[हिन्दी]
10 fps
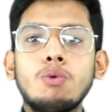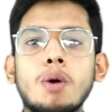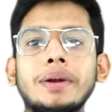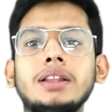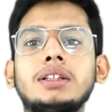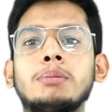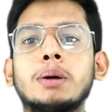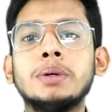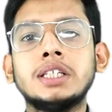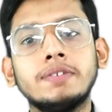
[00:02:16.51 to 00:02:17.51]
वो अपना
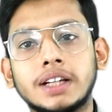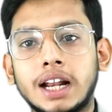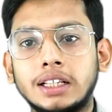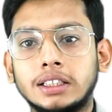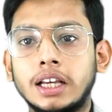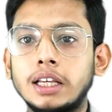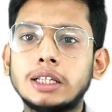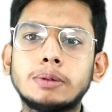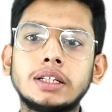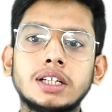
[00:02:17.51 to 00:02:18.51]
दिसंबर में शिफ्ट करा सकता है
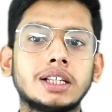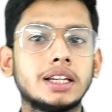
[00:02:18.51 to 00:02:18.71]
ये सबसे अच्छा